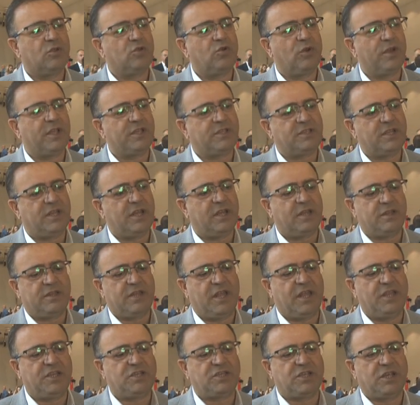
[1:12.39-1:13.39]
Dolayısıyla
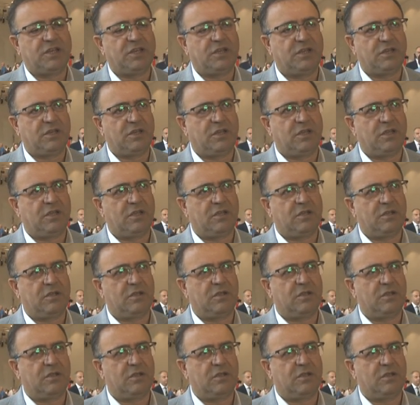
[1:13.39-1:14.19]
Derince'nin e, e,